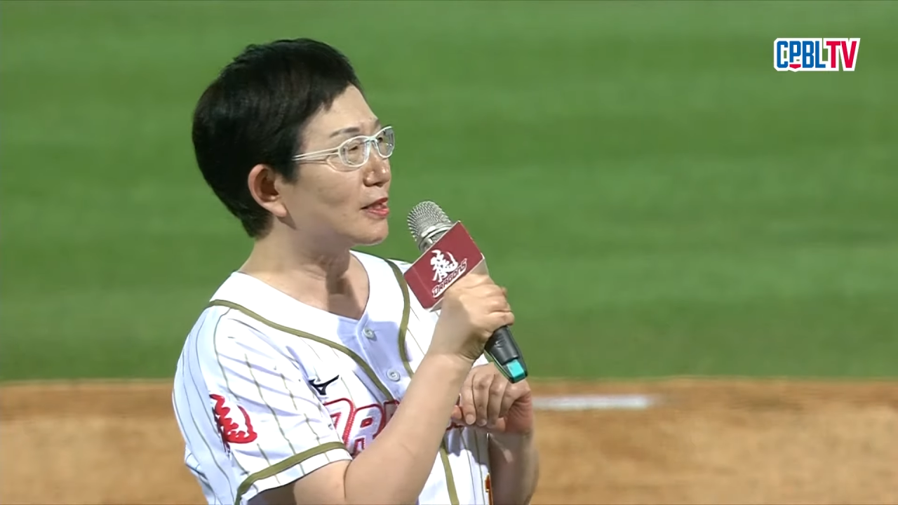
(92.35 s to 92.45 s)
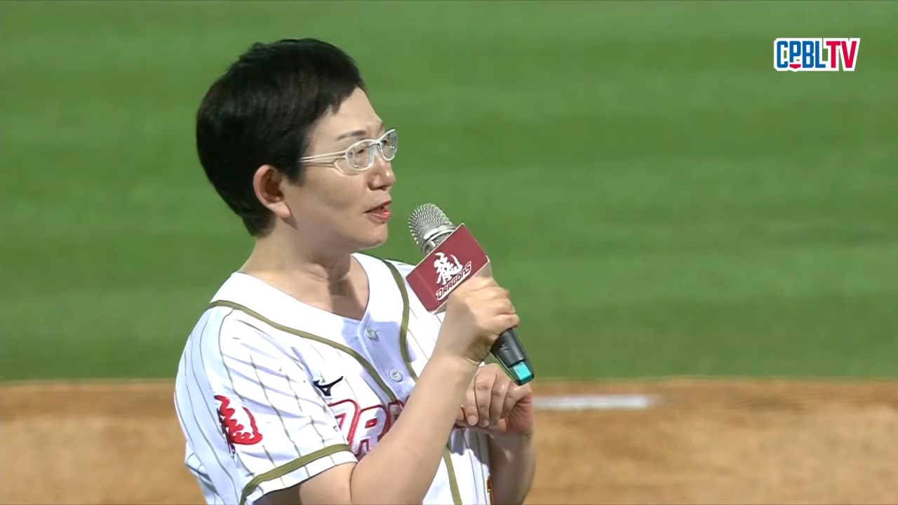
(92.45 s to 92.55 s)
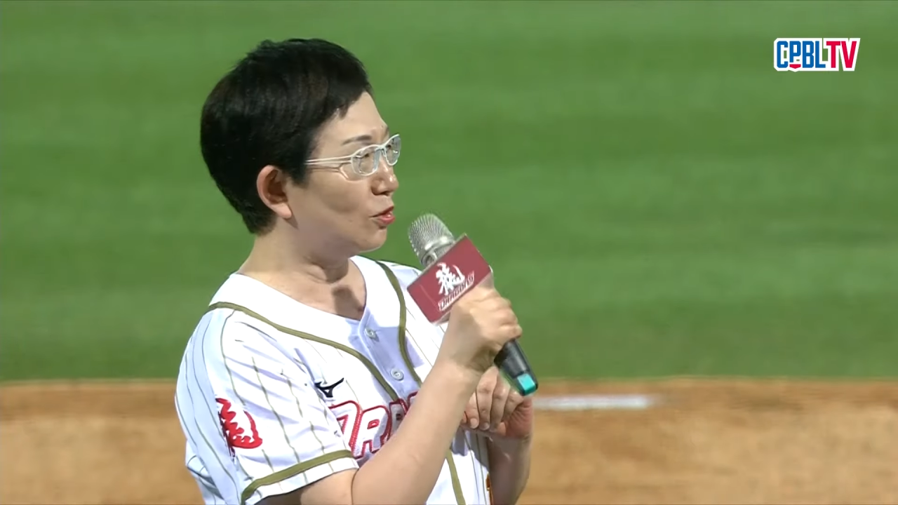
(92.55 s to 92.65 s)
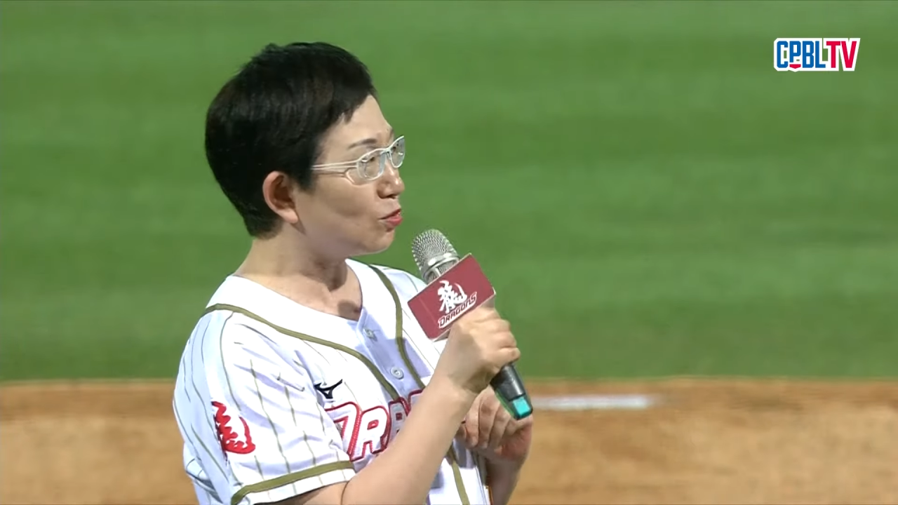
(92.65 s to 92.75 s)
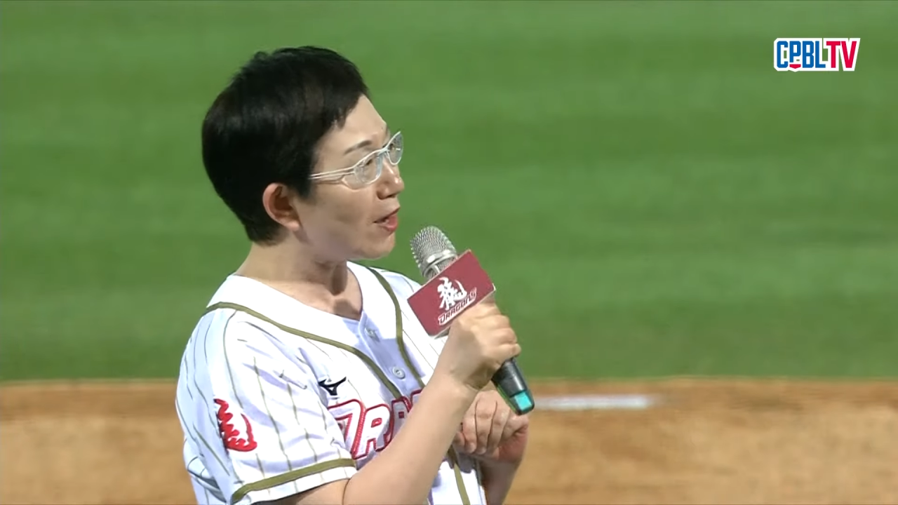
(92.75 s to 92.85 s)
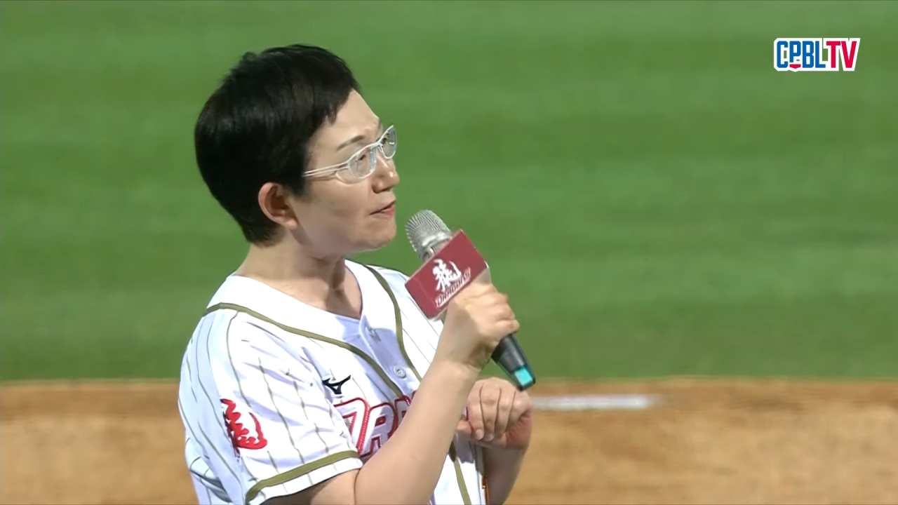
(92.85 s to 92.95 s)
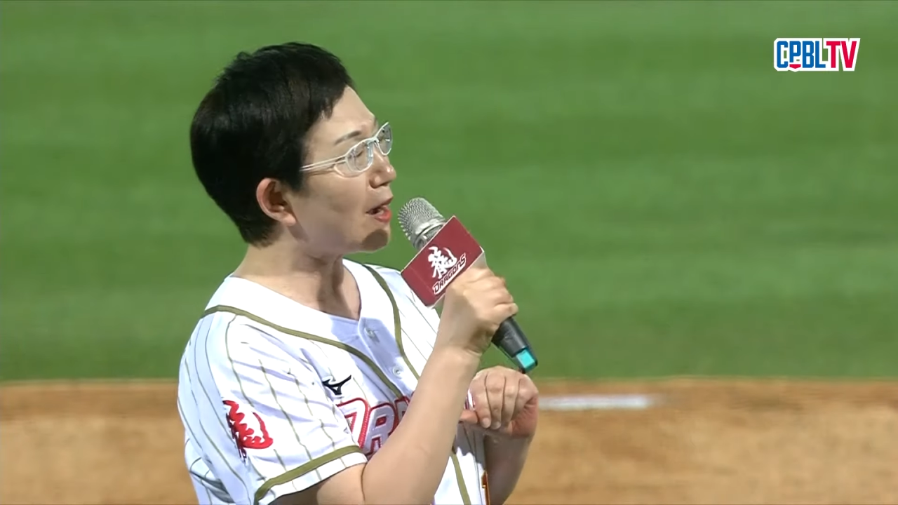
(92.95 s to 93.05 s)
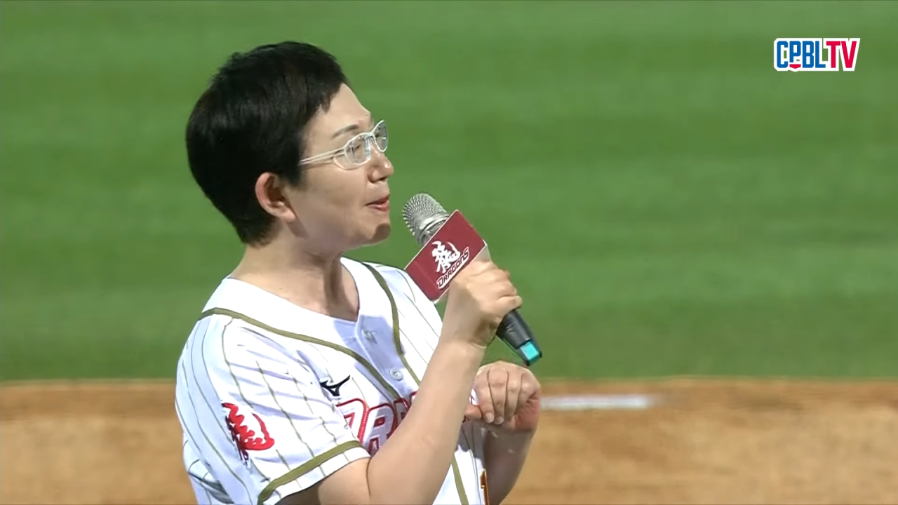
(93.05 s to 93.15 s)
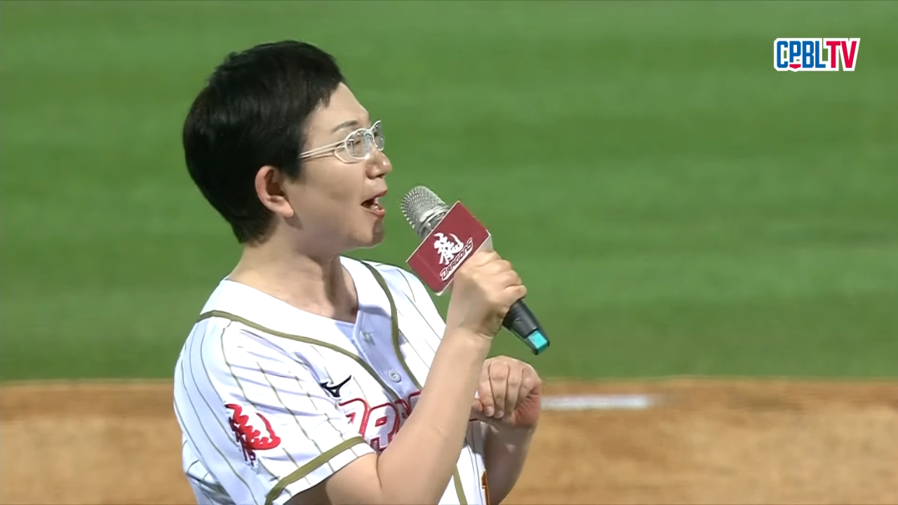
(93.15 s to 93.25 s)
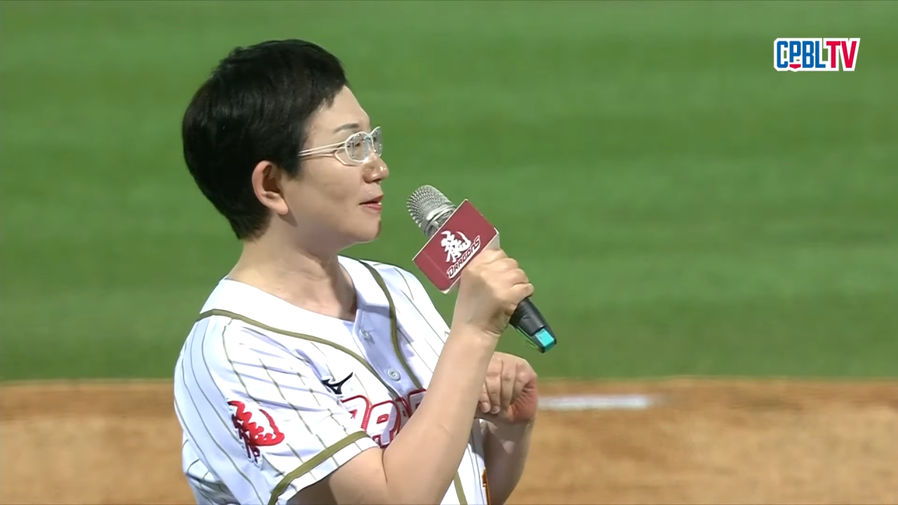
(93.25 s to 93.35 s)
是云端
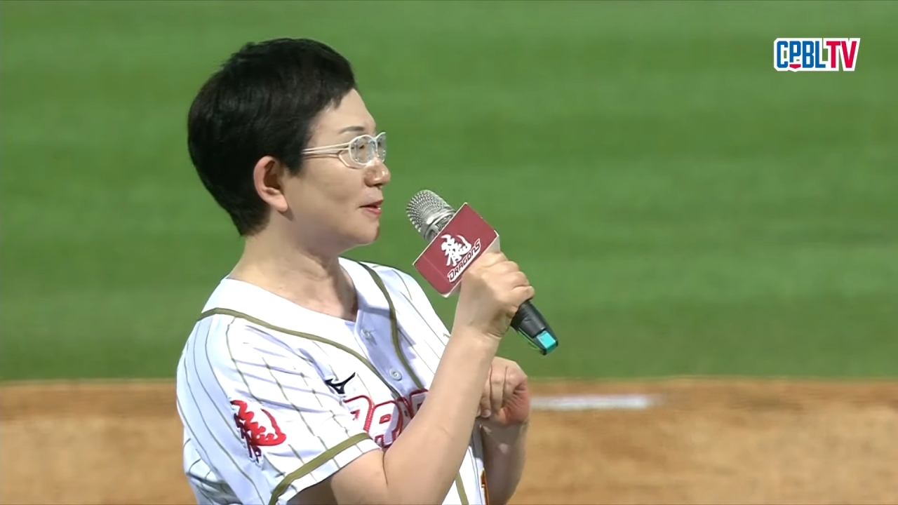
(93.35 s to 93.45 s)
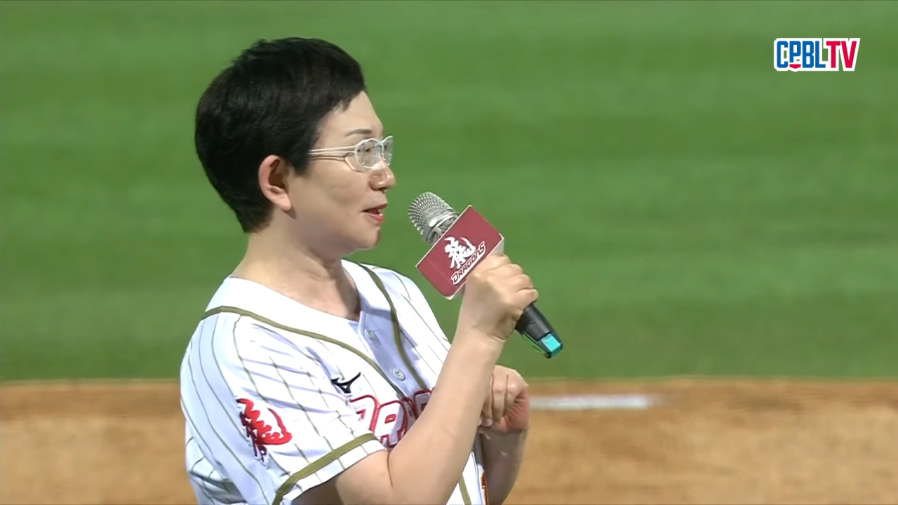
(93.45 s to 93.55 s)
发票，